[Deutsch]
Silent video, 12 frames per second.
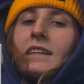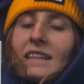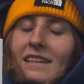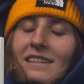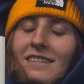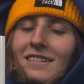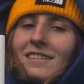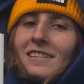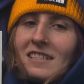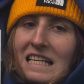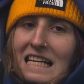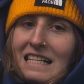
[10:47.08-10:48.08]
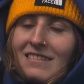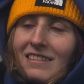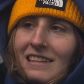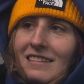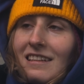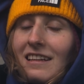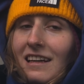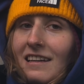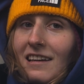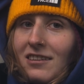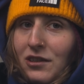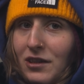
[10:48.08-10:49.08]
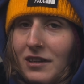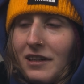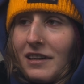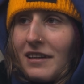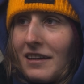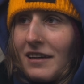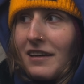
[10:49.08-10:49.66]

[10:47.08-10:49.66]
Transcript: Ganz so schnell war es dann leider doch nicht.